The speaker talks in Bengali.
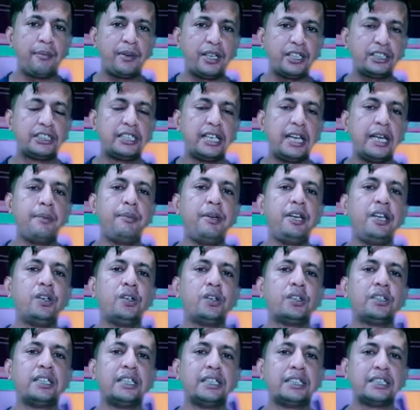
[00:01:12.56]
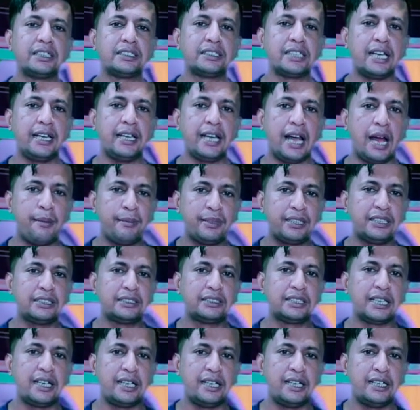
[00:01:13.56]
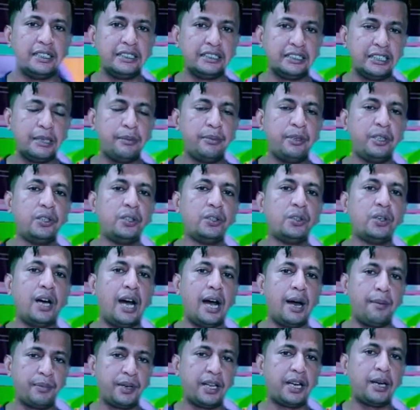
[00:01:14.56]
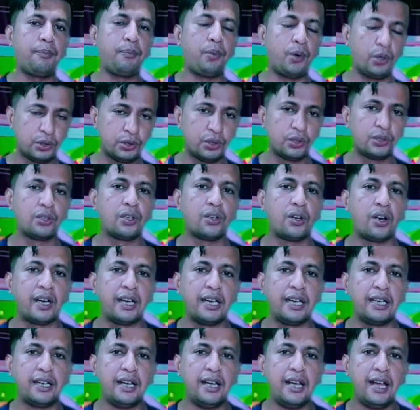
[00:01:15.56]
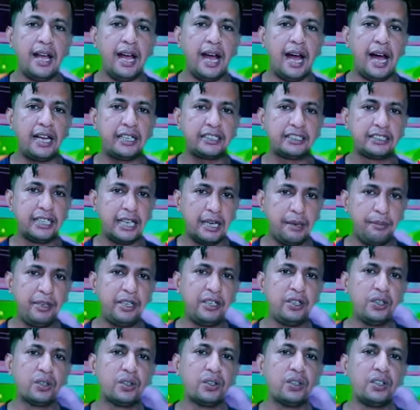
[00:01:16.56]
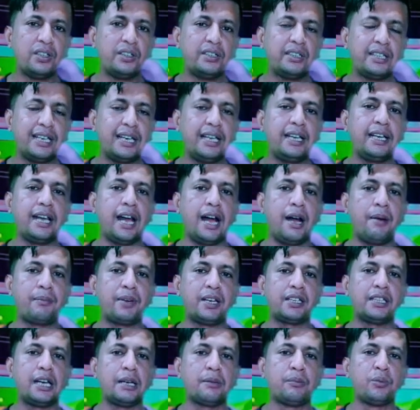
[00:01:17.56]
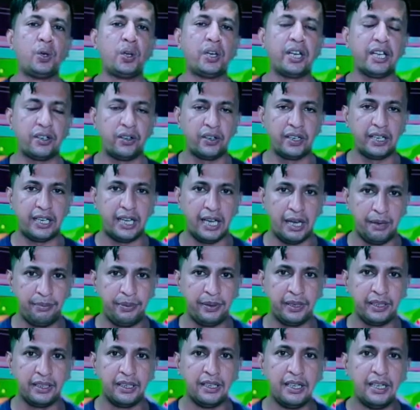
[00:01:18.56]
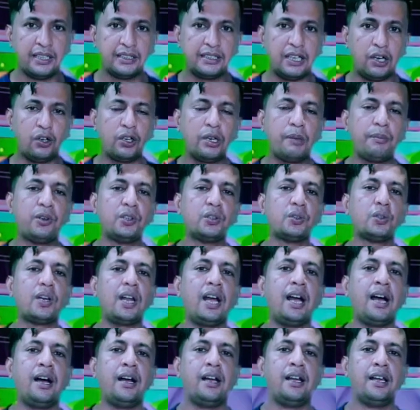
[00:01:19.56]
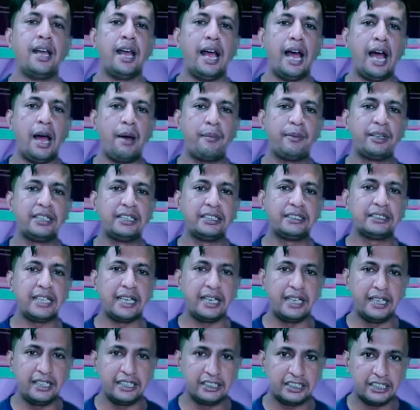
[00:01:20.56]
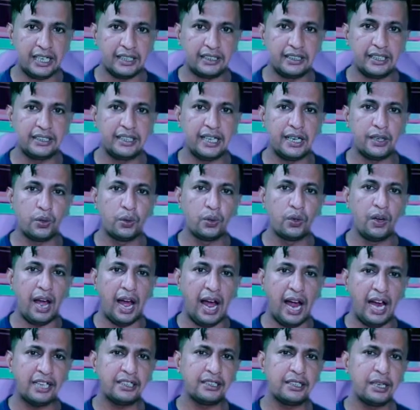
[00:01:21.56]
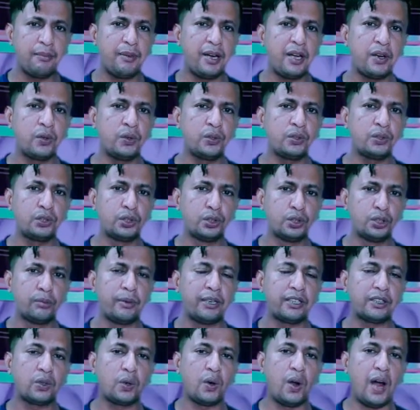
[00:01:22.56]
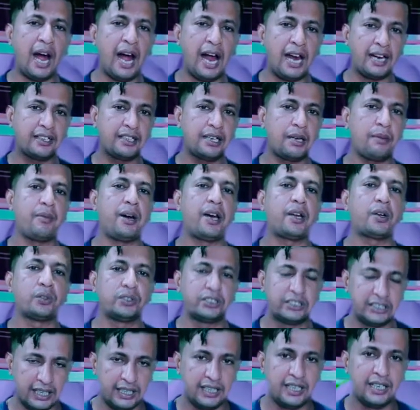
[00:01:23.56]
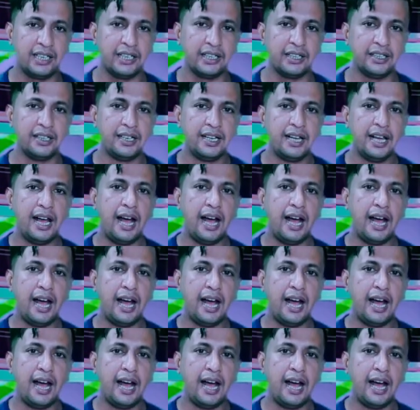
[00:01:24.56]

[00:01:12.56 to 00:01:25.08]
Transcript: আমরা সেই ভিডিও দিতে চাই আমাদের চ্যানেলে যে ভিডিও আপনারা পছন্দ করেন আর সেই ভিডিওগুলো দিলেই আমরা থাকবো অনেক অনেক হ্যাপি তাহলে বন্ধুরা আমাদের চ্যানেলের সাথে থাকুন আড্ডা মারুন শুধুমাত্র আড্ডা মারো চ্যানেলে